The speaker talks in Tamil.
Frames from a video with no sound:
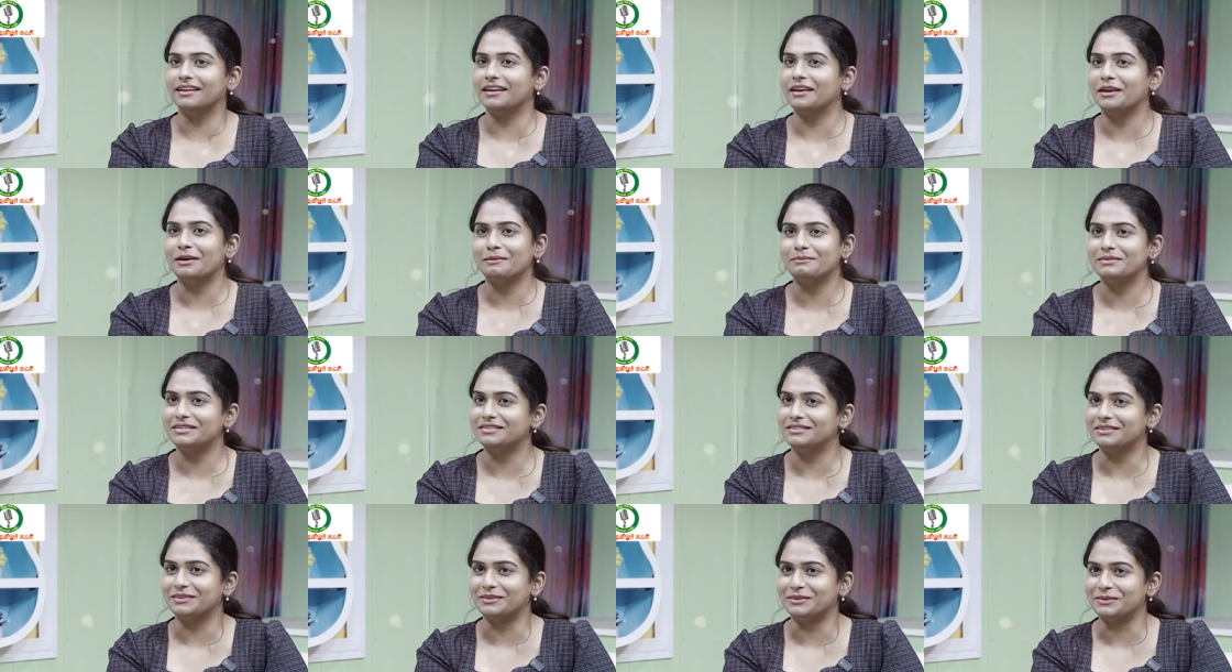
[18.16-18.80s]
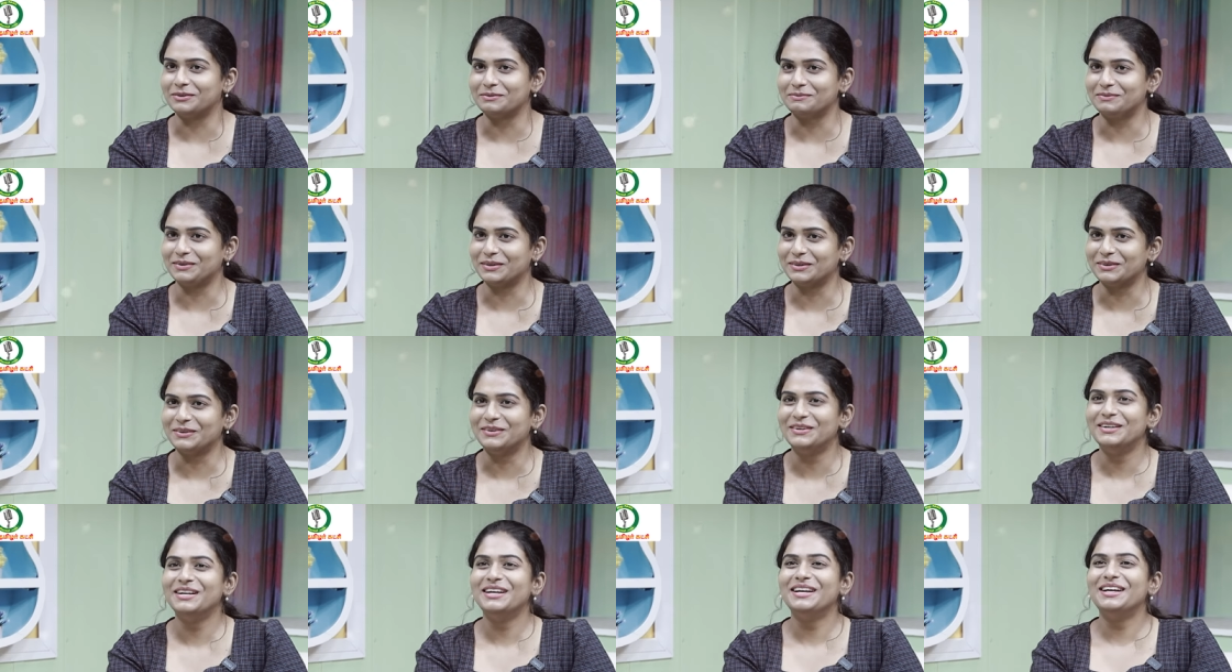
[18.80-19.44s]
இருந்தேன் கேபி சாரோட
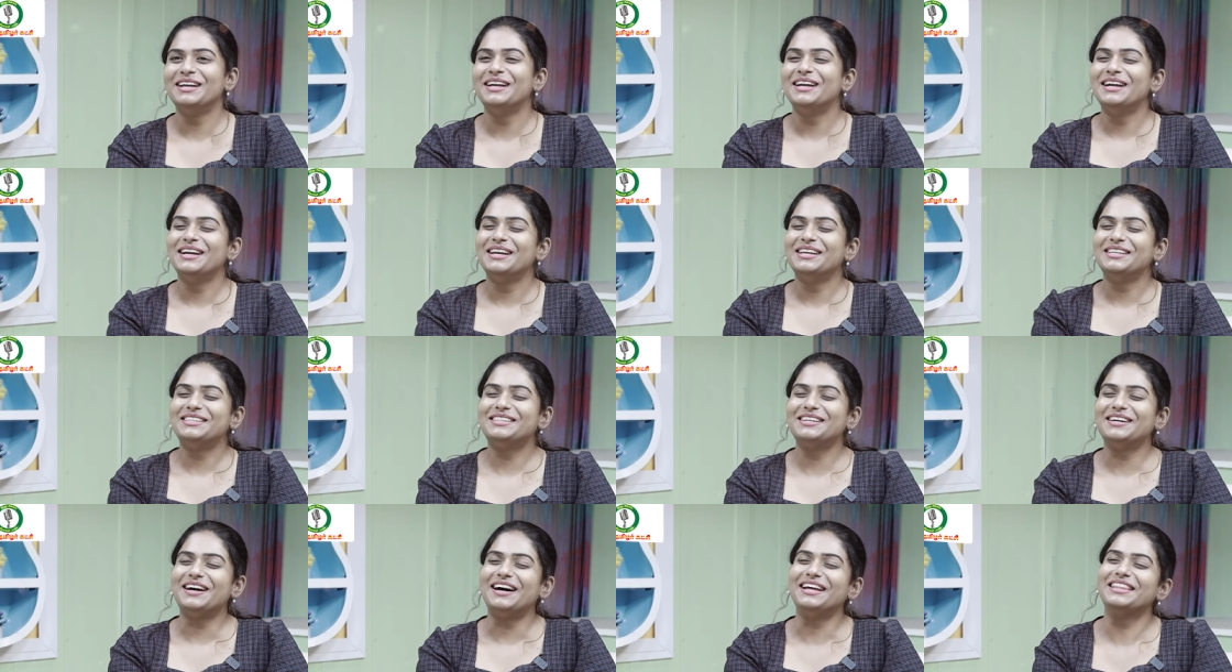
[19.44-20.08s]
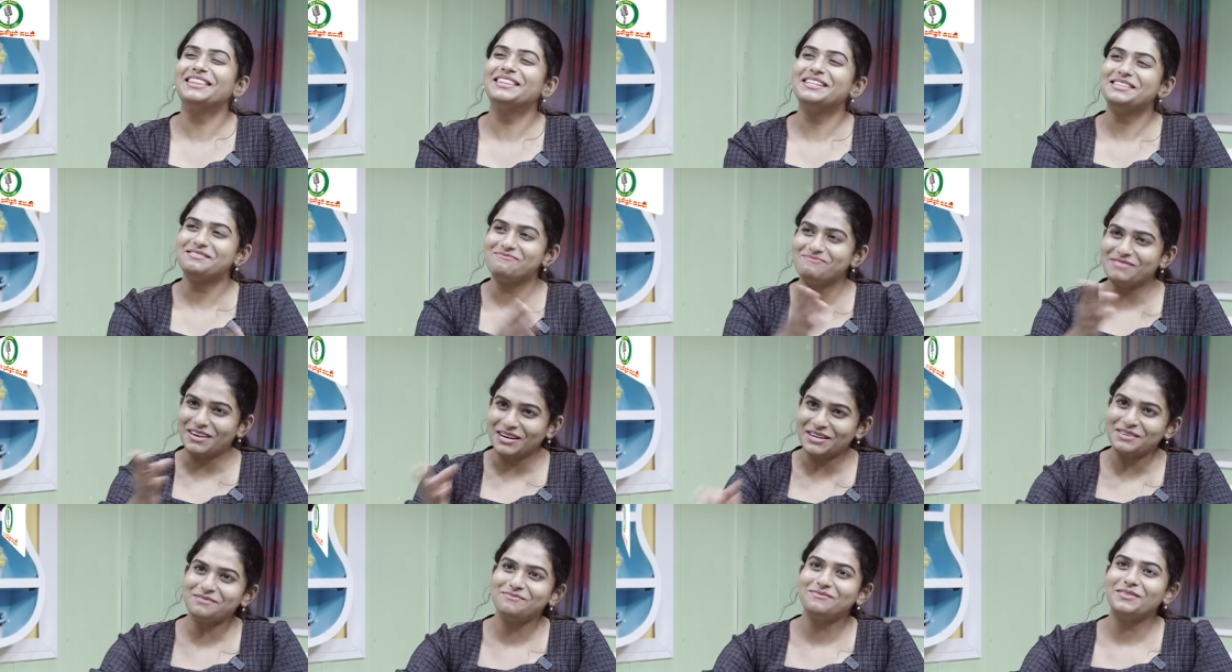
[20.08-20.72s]
படம் ஸோ அந்த
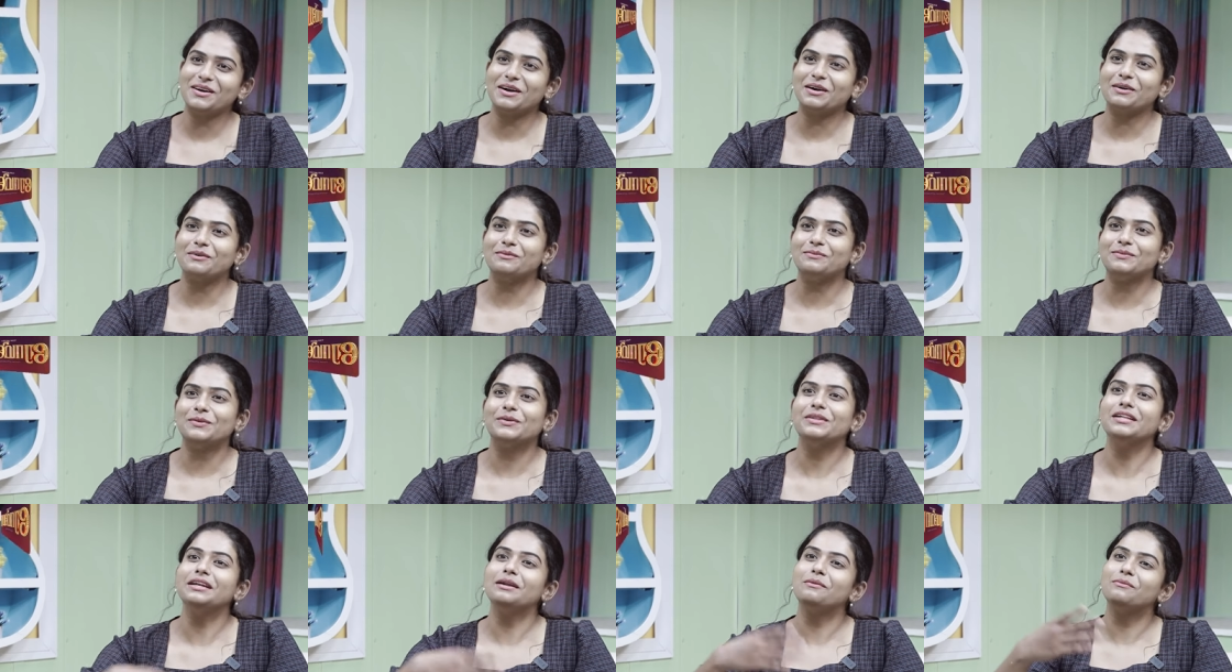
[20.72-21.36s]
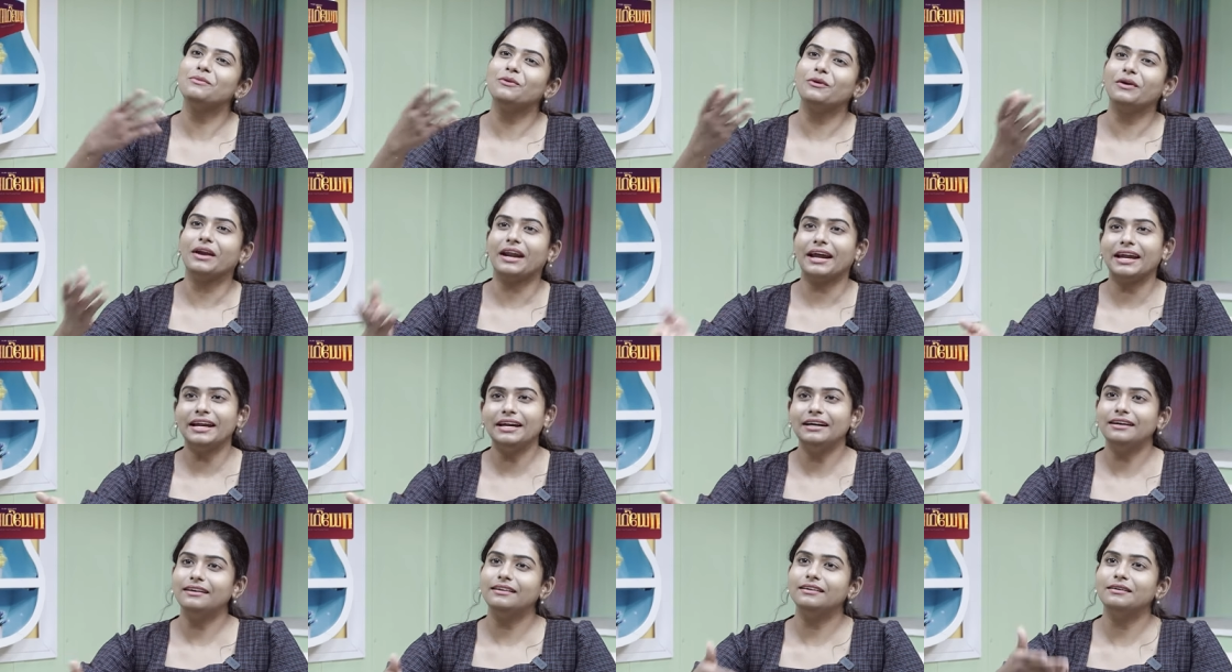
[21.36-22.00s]
படம் பார்க்கும்போது நம்ம ஒரு
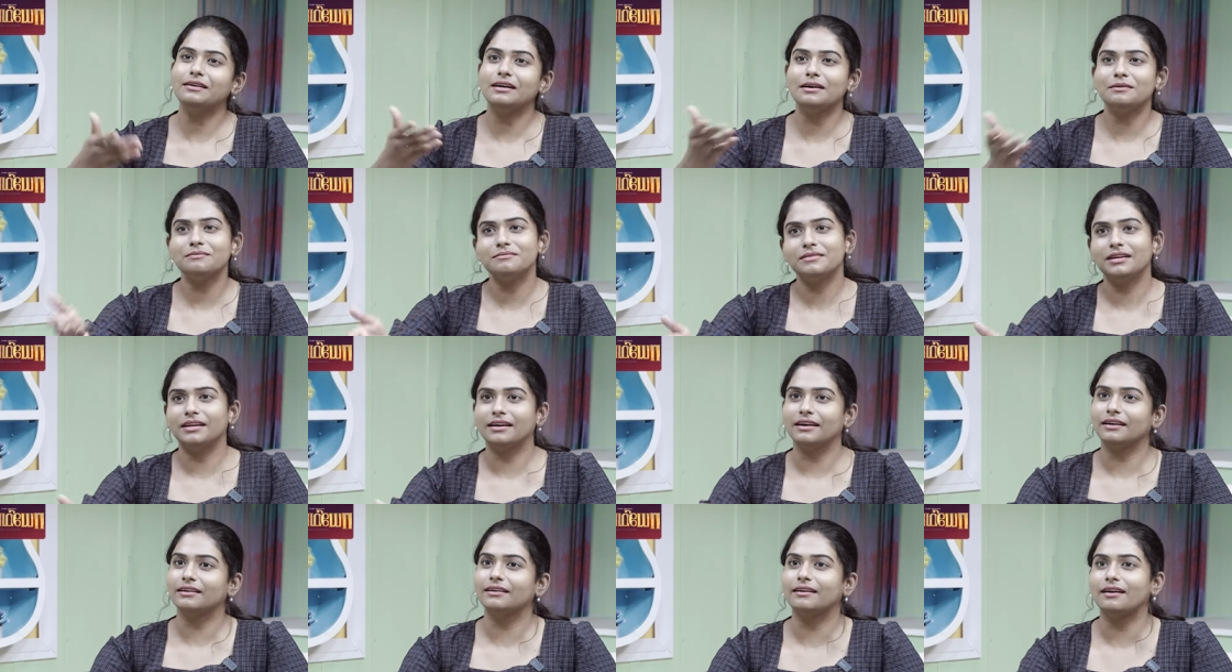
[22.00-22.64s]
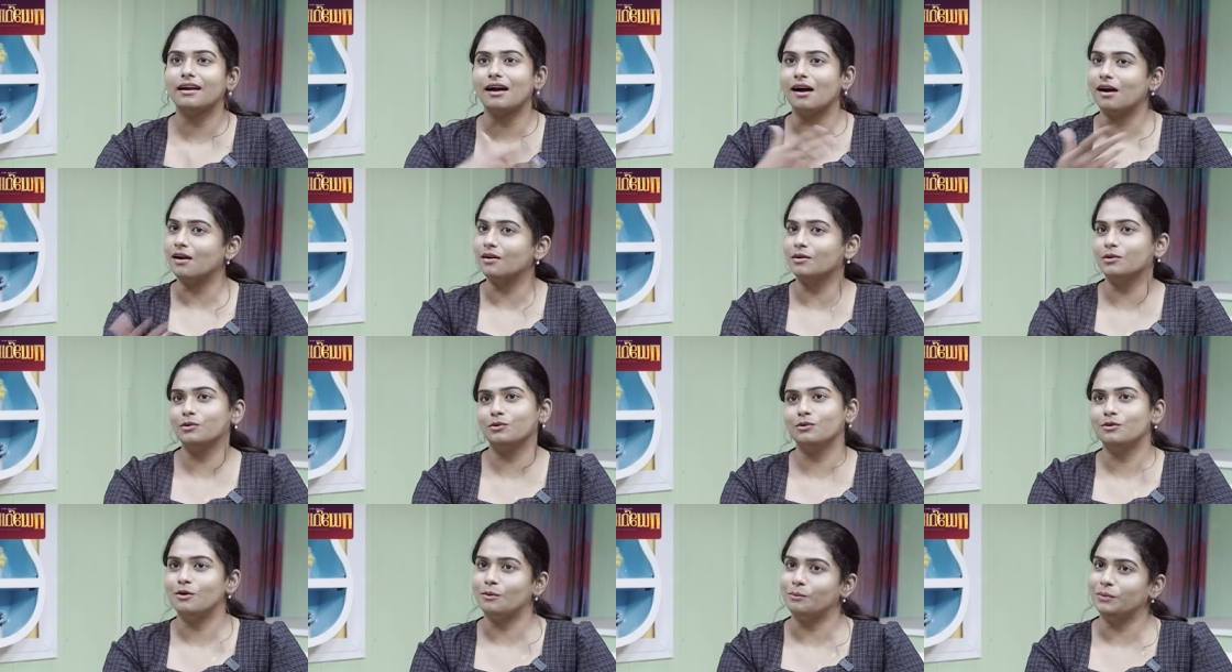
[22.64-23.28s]
ரைட்டர் கம் டேரக்டர்
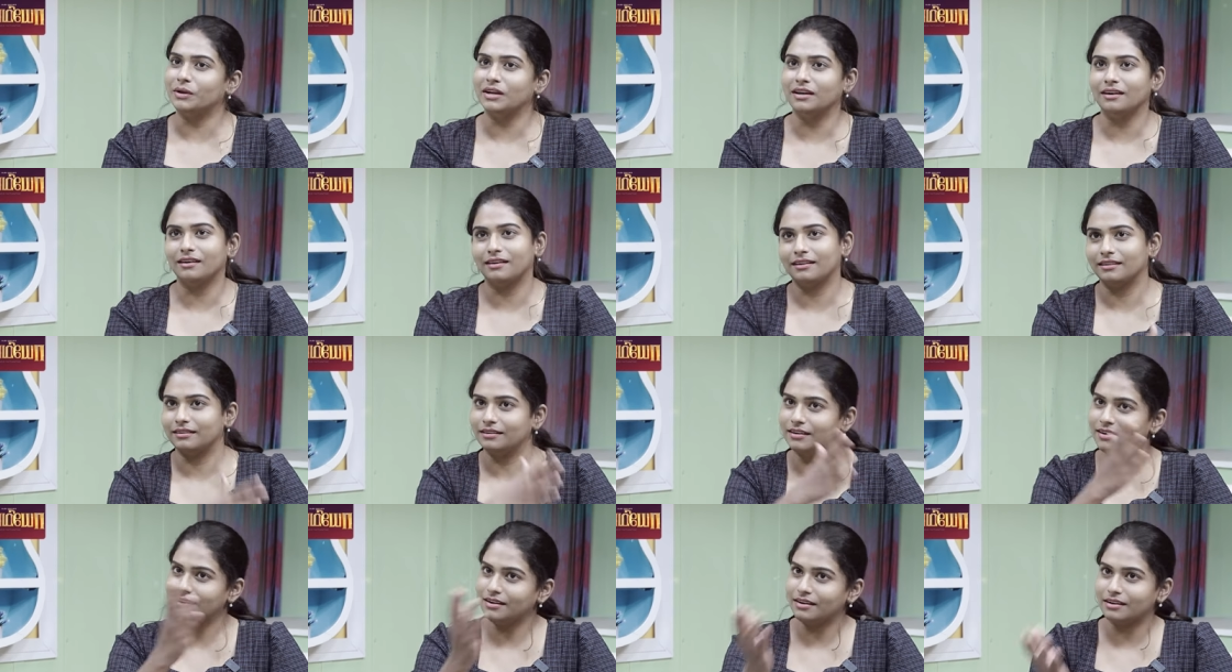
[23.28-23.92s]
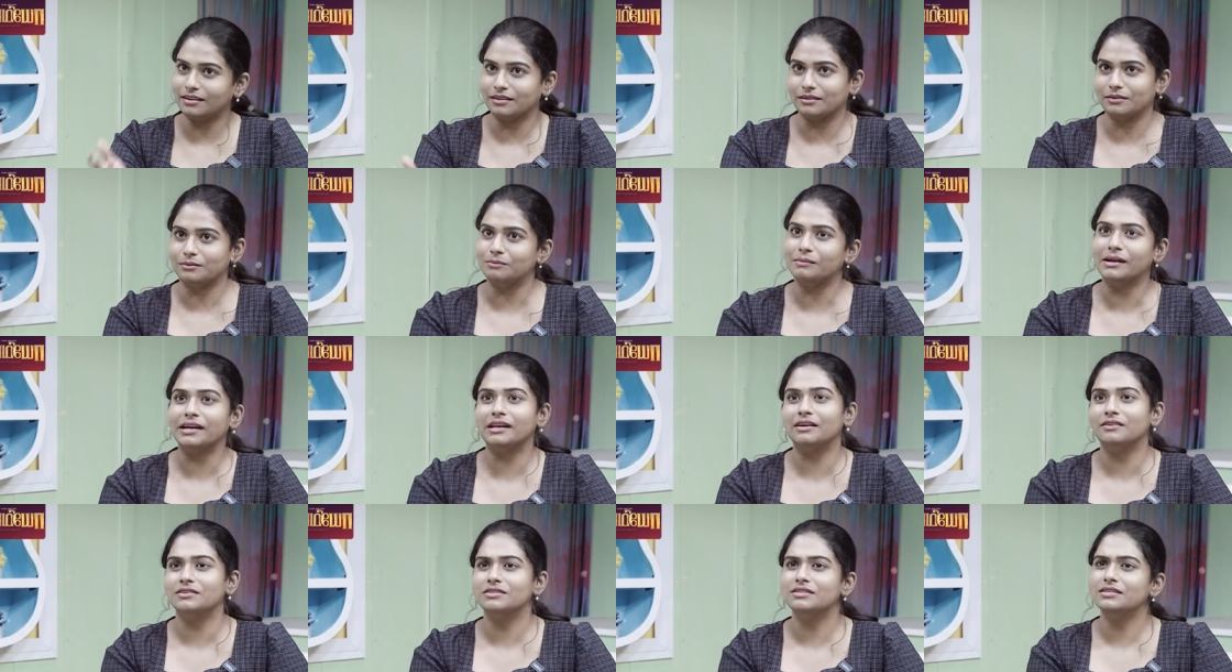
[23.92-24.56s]
ஆகணும் அப்படின்றது தான் எனக்கு
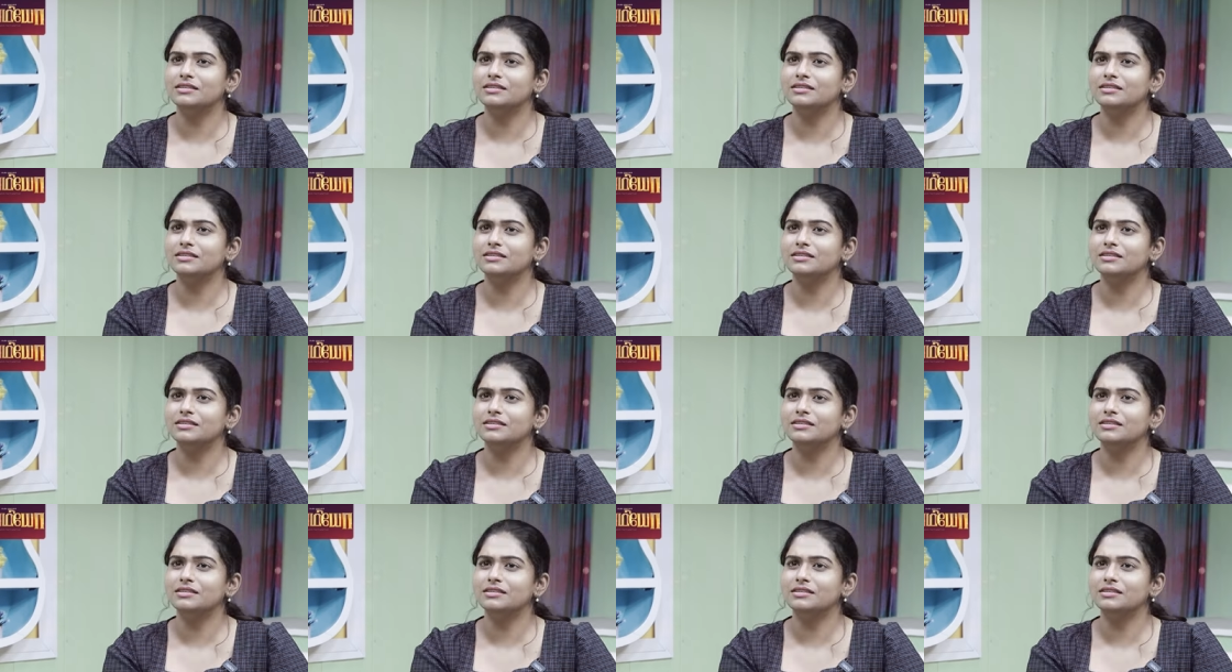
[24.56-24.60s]
மைண்ட்